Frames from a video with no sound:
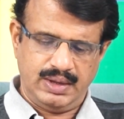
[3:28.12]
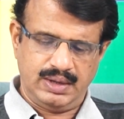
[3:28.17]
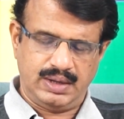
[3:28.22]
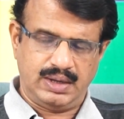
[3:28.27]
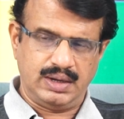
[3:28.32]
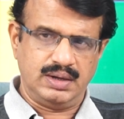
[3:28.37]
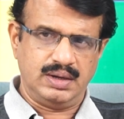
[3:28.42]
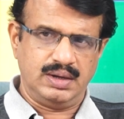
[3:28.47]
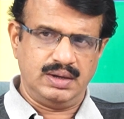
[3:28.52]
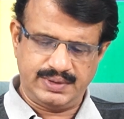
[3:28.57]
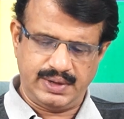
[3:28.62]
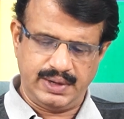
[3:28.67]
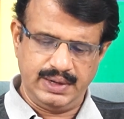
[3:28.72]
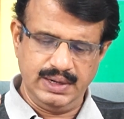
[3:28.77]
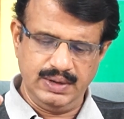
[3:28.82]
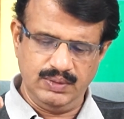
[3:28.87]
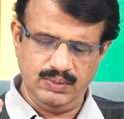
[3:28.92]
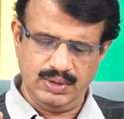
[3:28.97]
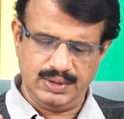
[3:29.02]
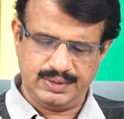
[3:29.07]
ఇక
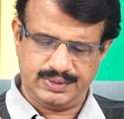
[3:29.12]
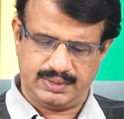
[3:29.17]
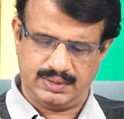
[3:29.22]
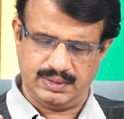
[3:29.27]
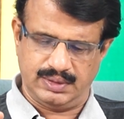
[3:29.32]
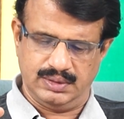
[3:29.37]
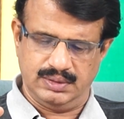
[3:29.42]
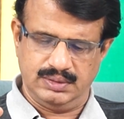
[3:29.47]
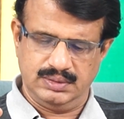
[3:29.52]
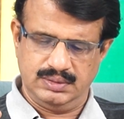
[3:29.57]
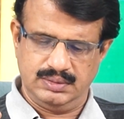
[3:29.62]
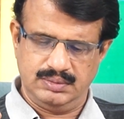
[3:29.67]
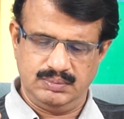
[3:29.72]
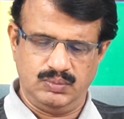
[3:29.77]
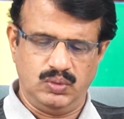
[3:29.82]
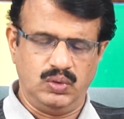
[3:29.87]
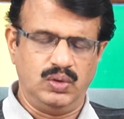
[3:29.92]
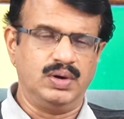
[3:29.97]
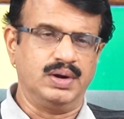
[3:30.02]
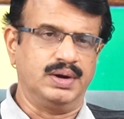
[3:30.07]
శ్రీనివాస్
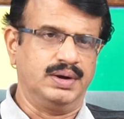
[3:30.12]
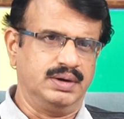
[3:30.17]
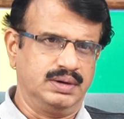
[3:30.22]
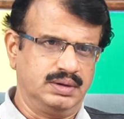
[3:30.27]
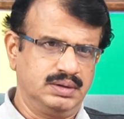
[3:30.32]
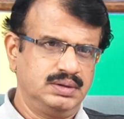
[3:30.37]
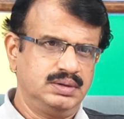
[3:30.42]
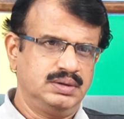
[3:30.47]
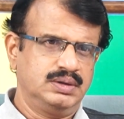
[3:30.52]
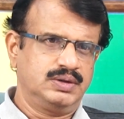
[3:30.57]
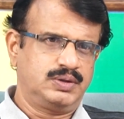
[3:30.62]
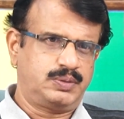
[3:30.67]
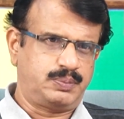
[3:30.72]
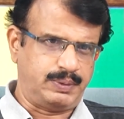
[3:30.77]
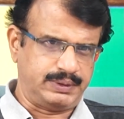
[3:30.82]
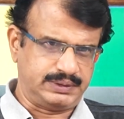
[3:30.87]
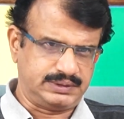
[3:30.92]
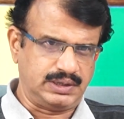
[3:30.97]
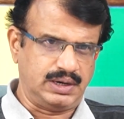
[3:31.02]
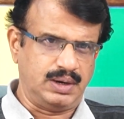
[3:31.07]
మోహన్
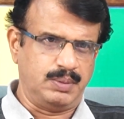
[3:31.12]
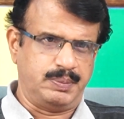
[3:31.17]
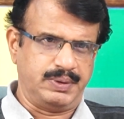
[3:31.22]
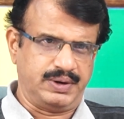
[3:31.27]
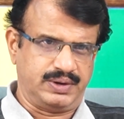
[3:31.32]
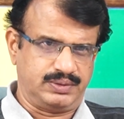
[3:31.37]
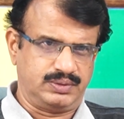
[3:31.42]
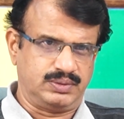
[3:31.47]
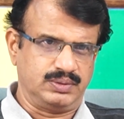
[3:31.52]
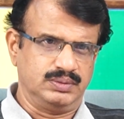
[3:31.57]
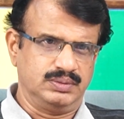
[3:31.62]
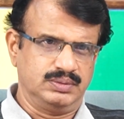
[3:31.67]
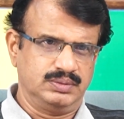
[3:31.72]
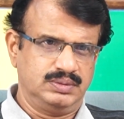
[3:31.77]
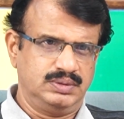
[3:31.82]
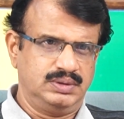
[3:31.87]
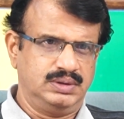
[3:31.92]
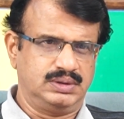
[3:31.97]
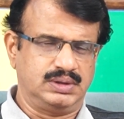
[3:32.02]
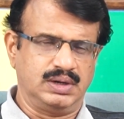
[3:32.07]
స్పెషల్ ఎఫెక్ట్స్
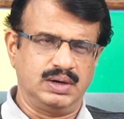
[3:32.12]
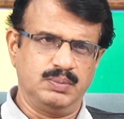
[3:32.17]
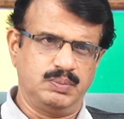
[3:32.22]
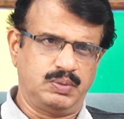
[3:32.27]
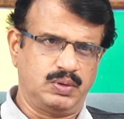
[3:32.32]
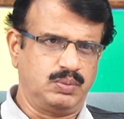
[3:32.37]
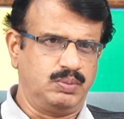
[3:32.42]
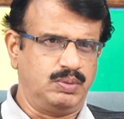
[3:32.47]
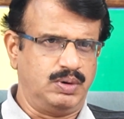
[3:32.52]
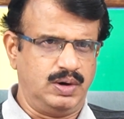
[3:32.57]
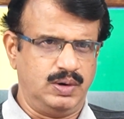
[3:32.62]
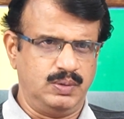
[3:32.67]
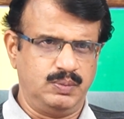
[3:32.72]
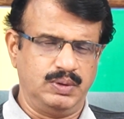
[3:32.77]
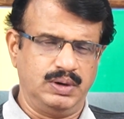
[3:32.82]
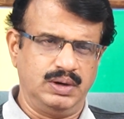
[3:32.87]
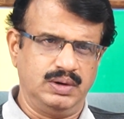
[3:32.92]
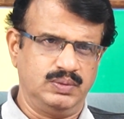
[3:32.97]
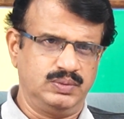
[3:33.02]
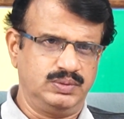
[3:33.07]
ఇతను ఎప్పుడు
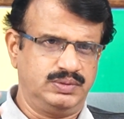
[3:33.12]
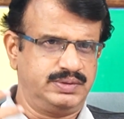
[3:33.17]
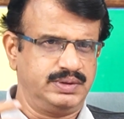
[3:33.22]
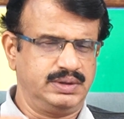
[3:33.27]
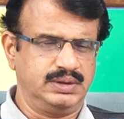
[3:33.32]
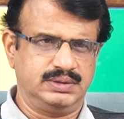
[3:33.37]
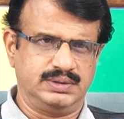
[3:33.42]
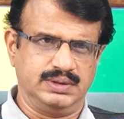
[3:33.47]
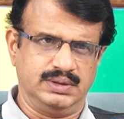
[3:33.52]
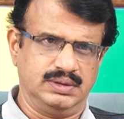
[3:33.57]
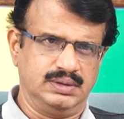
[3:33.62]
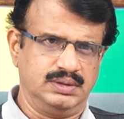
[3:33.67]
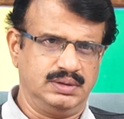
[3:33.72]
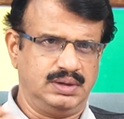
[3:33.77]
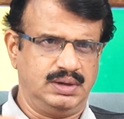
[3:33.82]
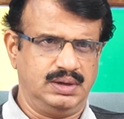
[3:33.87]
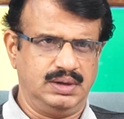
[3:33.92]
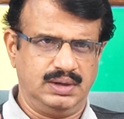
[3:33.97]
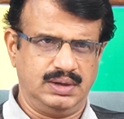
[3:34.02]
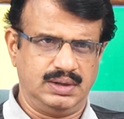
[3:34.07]
బాహుబలి నుంచి
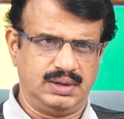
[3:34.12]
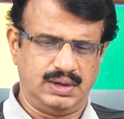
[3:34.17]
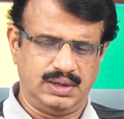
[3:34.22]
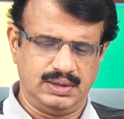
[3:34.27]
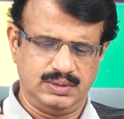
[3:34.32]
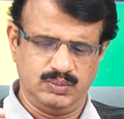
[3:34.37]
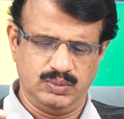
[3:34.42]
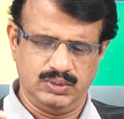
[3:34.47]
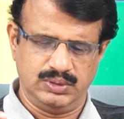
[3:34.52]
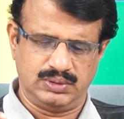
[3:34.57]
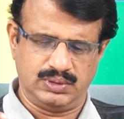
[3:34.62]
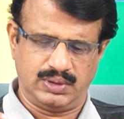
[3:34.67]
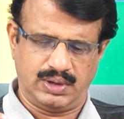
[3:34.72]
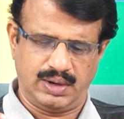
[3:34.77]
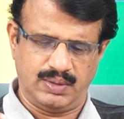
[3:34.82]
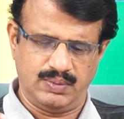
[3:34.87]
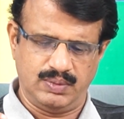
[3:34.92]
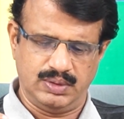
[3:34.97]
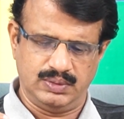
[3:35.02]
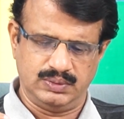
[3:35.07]
ఆయన రాజమౌళితో
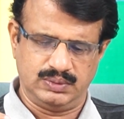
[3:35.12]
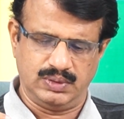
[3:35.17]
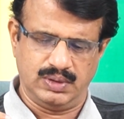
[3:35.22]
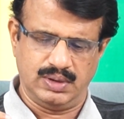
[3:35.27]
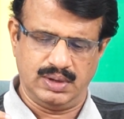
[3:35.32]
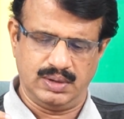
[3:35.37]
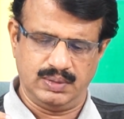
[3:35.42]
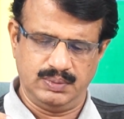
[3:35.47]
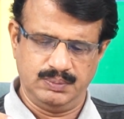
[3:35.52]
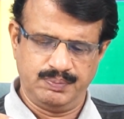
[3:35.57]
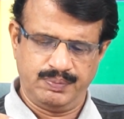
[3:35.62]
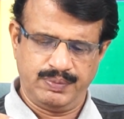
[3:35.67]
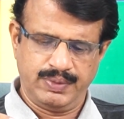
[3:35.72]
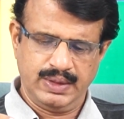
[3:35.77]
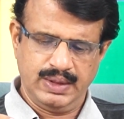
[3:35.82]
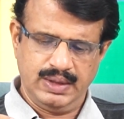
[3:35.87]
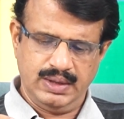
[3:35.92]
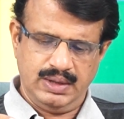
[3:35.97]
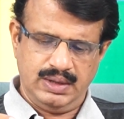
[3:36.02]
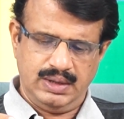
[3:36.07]
ట్రావెల్ అవుతున్నారు
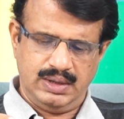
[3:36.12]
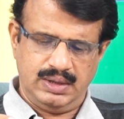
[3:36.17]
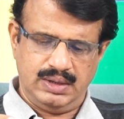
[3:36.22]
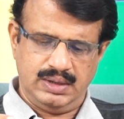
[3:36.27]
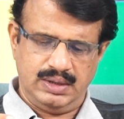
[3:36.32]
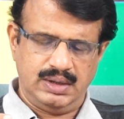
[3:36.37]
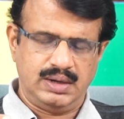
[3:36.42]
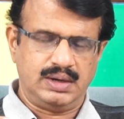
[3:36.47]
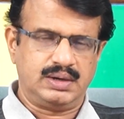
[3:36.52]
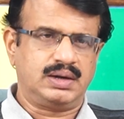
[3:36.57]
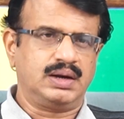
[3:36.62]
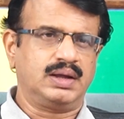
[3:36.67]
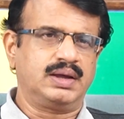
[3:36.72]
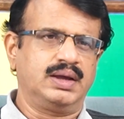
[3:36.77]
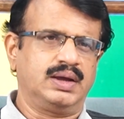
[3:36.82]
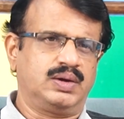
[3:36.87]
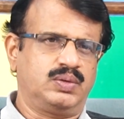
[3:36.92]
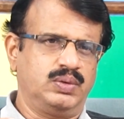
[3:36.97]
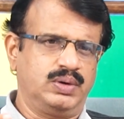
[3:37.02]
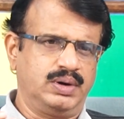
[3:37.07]

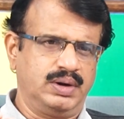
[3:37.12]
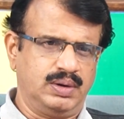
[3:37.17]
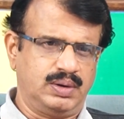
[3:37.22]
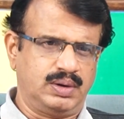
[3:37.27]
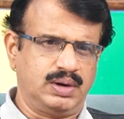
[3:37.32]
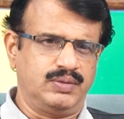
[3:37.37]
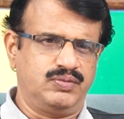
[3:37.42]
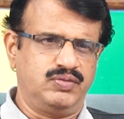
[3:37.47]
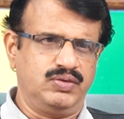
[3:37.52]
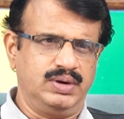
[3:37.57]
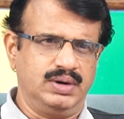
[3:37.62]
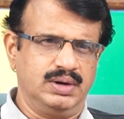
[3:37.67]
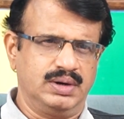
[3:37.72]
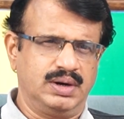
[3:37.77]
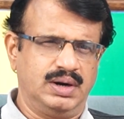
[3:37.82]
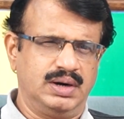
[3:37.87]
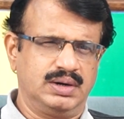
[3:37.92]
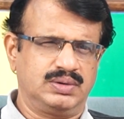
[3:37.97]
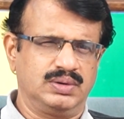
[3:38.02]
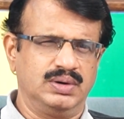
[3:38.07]
అట్లాగే కొరియోగ్రఫీ
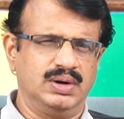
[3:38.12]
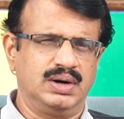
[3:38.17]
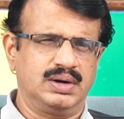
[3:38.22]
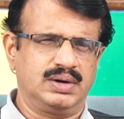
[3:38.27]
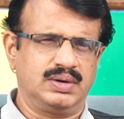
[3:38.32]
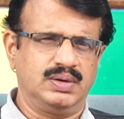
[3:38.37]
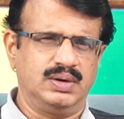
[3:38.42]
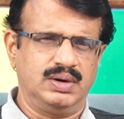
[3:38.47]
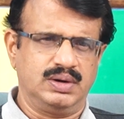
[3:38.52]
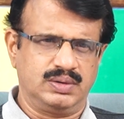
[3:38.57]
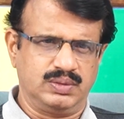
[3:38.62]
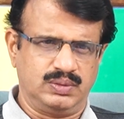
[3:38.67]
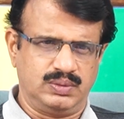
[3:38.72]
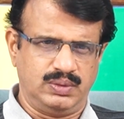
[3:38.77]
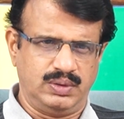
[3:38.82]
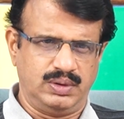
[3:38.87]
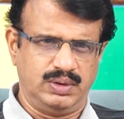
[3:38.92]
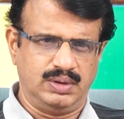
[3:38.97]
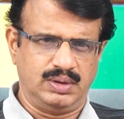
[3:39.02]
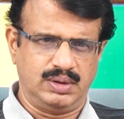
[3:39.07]
నాటు నాటు నాటు
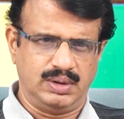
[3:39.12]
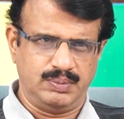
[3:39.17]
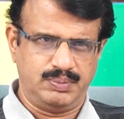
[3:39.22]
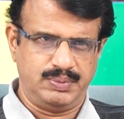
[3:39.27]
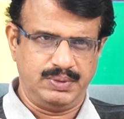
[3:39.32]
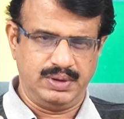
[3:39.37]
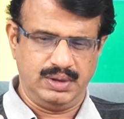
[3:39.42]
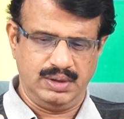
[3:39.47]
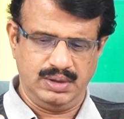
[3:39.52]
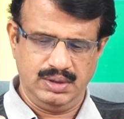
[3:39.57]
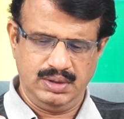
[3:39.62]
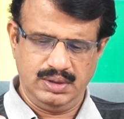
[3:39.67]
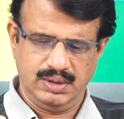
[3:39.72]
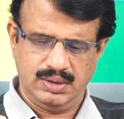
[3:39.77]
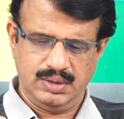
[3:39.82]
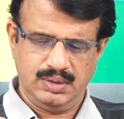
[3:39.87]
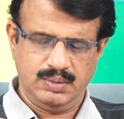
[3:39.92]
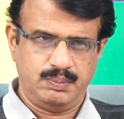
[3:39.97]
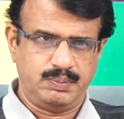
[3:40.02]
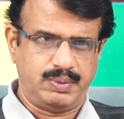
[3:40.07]
కొరియోగ్రఫీ
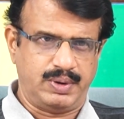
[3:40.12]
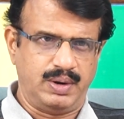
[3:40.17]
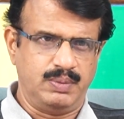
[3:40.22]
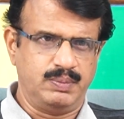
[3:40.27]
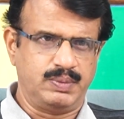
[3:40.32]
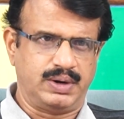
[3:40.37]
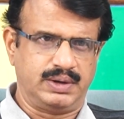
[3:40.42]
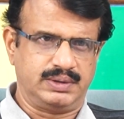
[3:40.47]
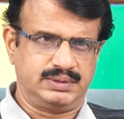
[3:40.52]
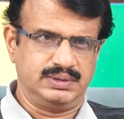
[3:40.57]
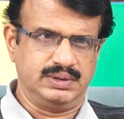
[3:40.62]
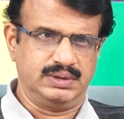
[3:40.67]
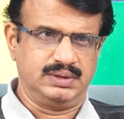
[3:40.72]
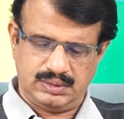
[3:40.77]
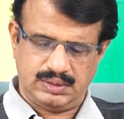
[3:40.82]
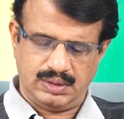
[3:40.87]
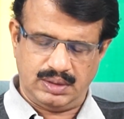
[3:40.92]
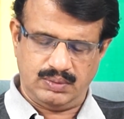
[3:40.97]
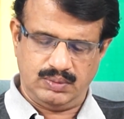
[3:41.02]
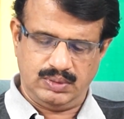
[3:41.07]
ప్రేమ్ రక్షిత్
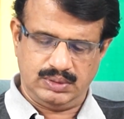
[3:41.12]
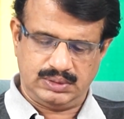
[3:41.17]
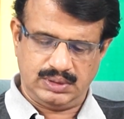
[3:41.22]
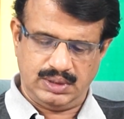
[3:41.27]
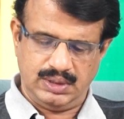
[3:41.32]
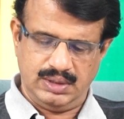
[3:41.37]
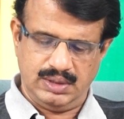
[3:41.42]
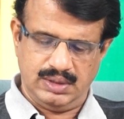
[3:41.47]
తర్వాత